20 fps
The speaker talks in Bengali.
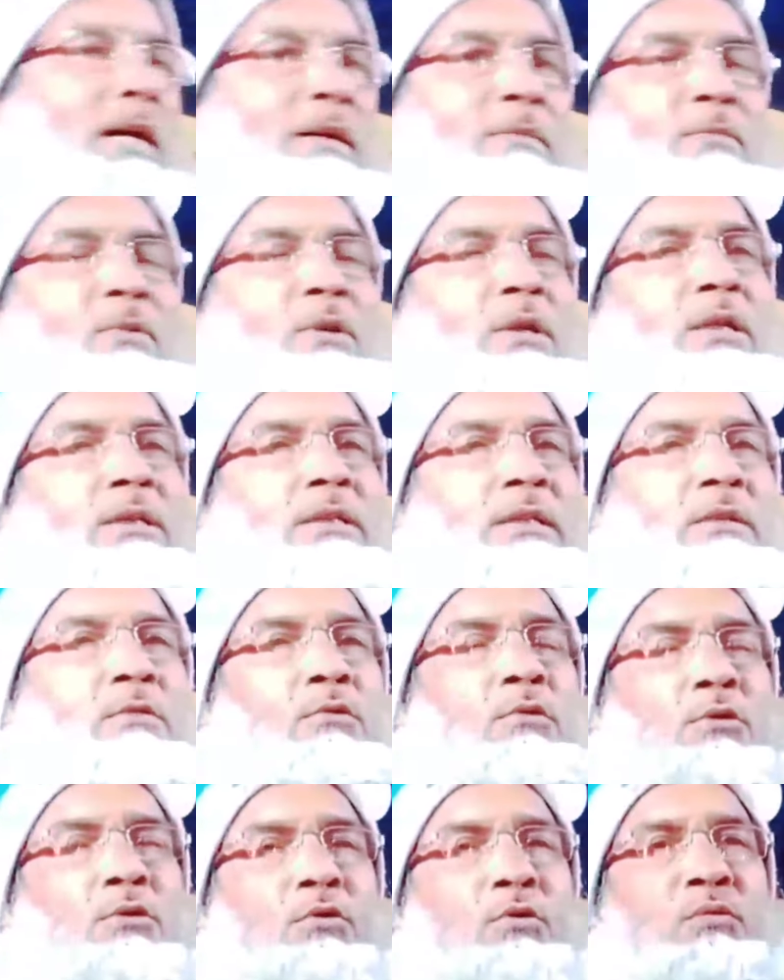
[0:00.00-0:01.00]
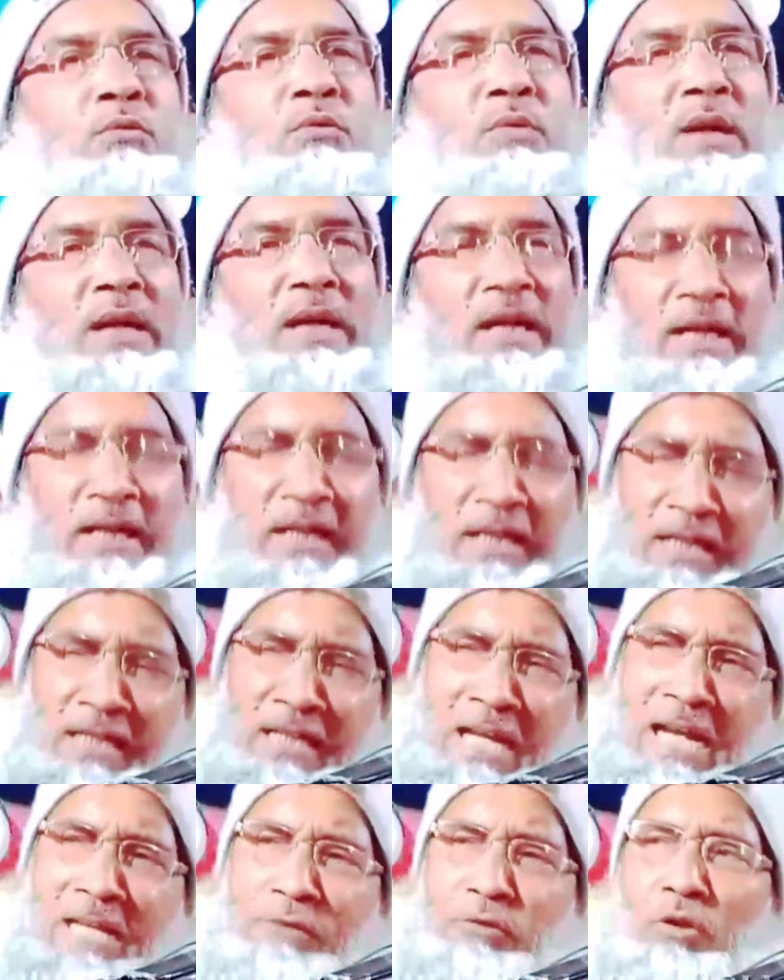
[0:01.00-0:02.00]
আর বলে যে কত ফাইন
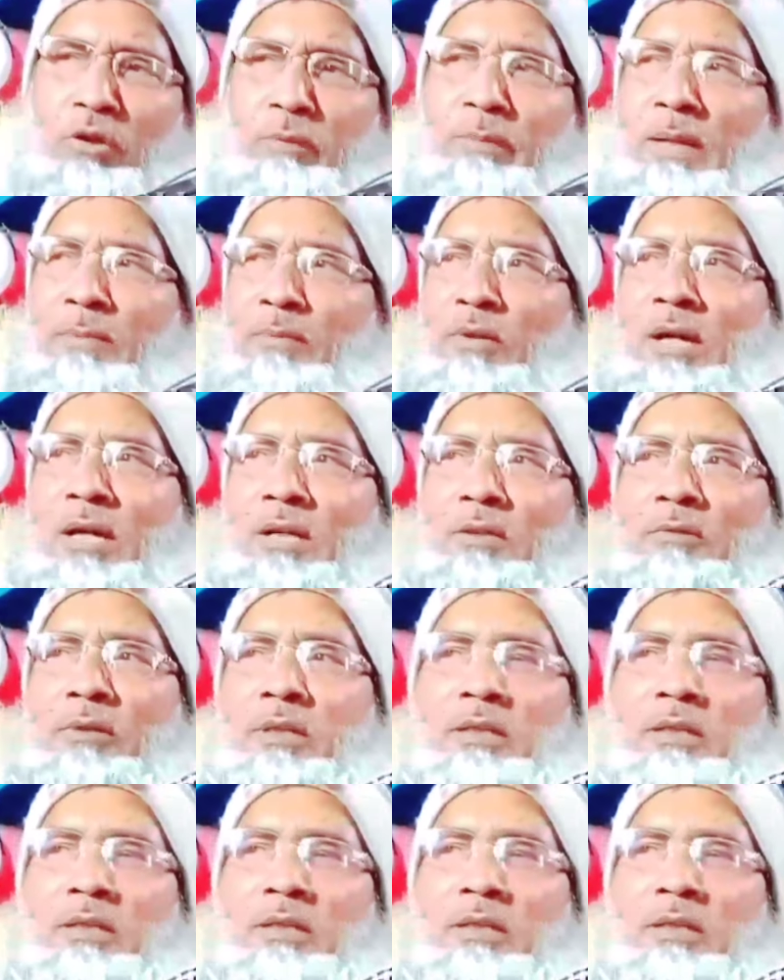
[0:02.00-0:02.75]
আতর ব্যবহার